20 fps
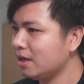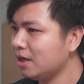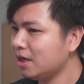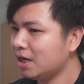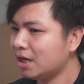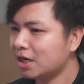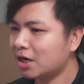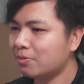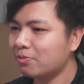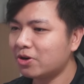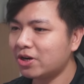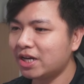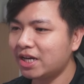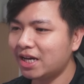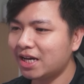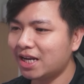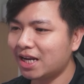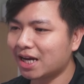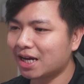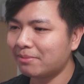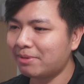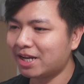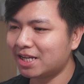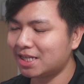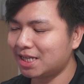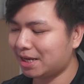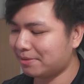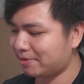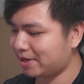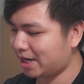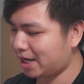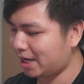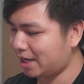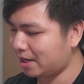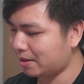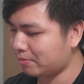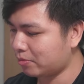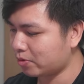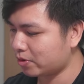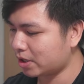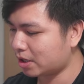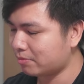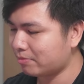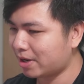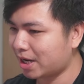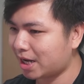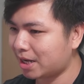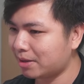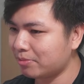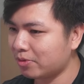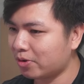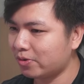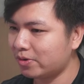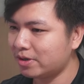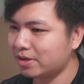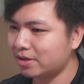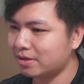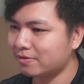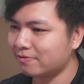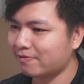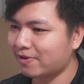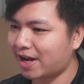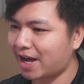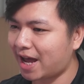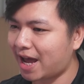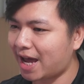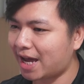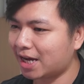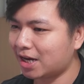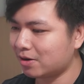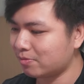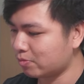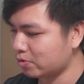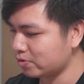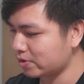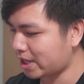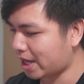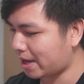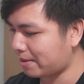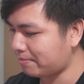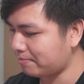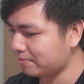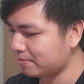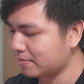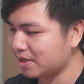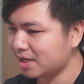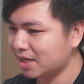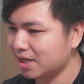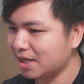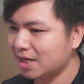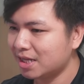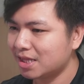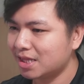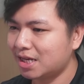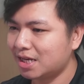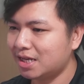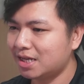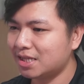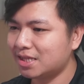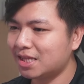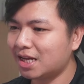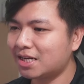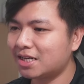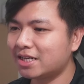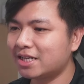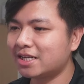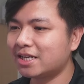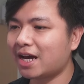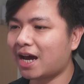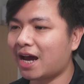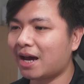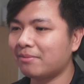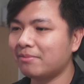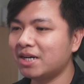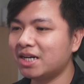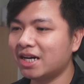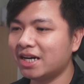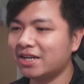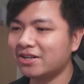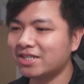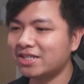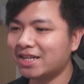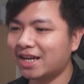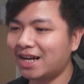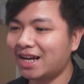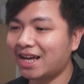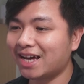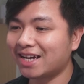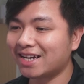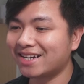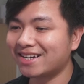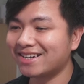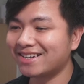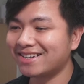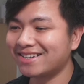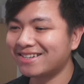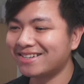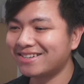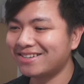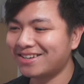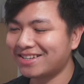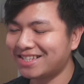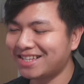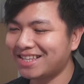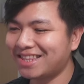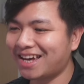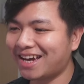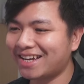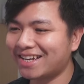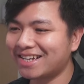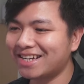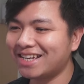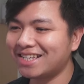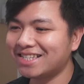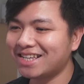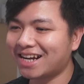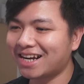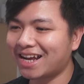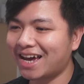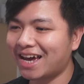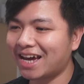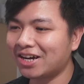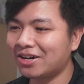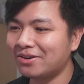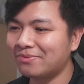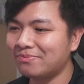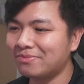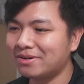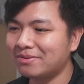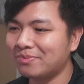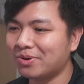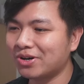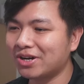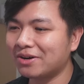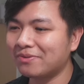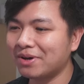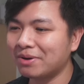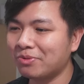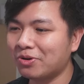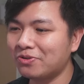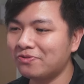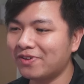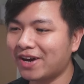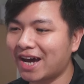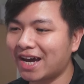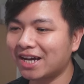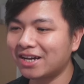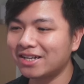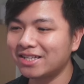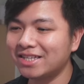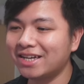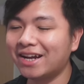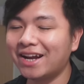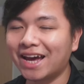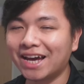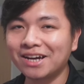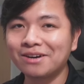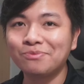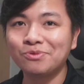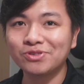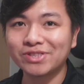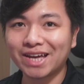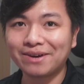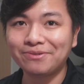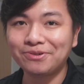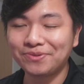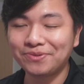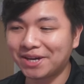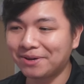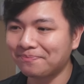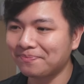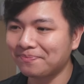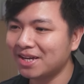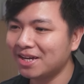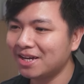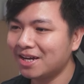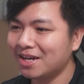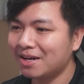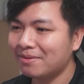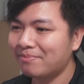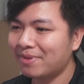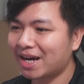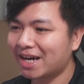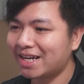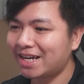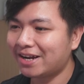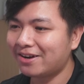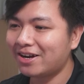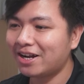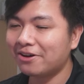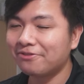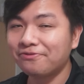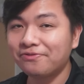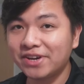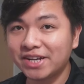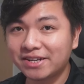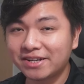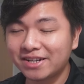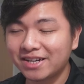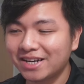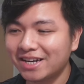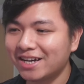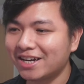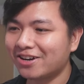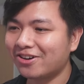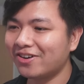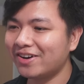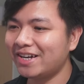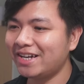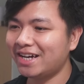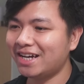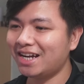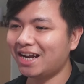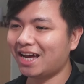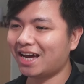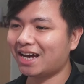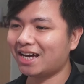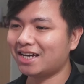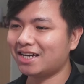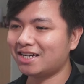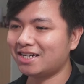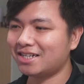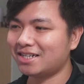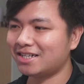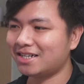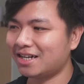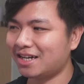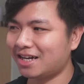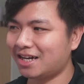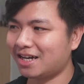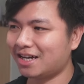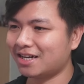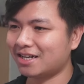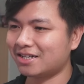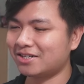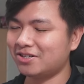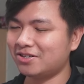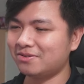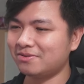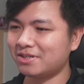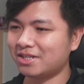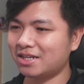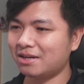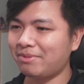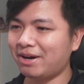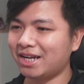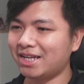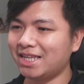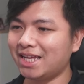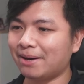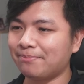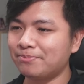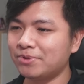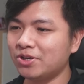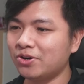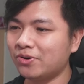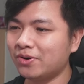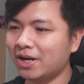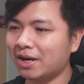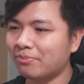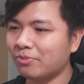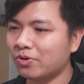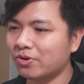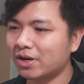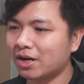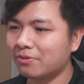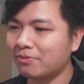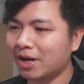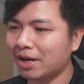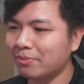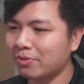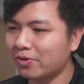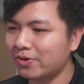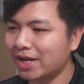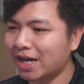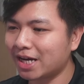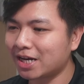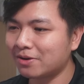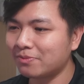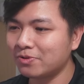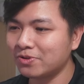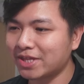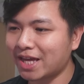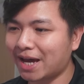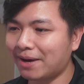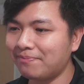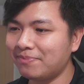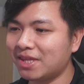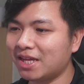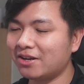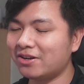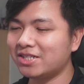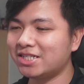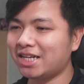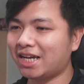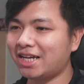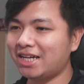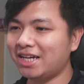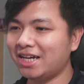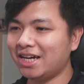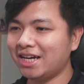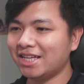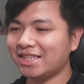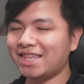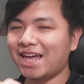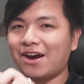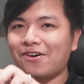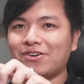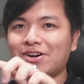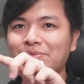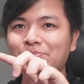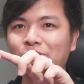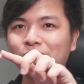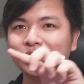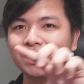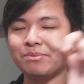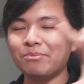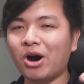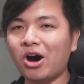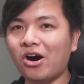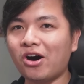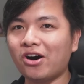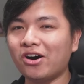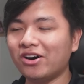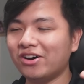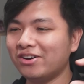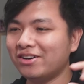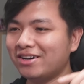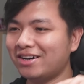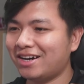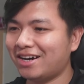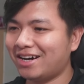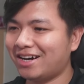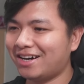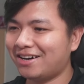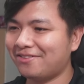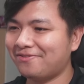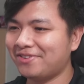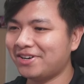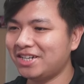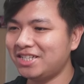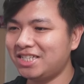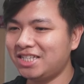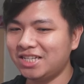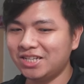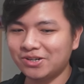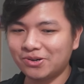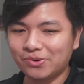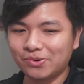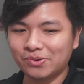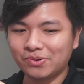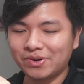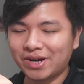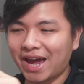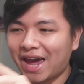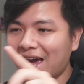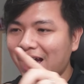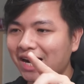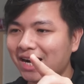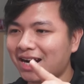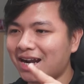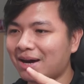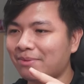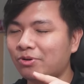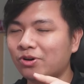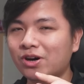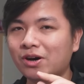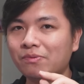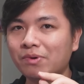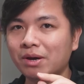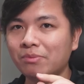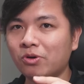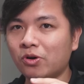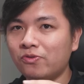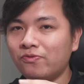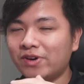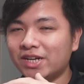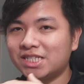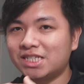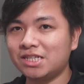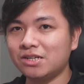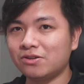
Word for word: không có nghĩa là các bạn nhập ở đây là 1024 và 2048 thì tất cả bức hình nó sẽ là nó sẽ thành cái định dạng là 20 1024 và 2 nhân 2048 đâu nha. Mà cái này nó là fit có nghĩa là à, các bạn nhập vô là 1024 2048 thì nó sẽ tạo ra một cái bo à, với chiều ngang là 1024 và chiều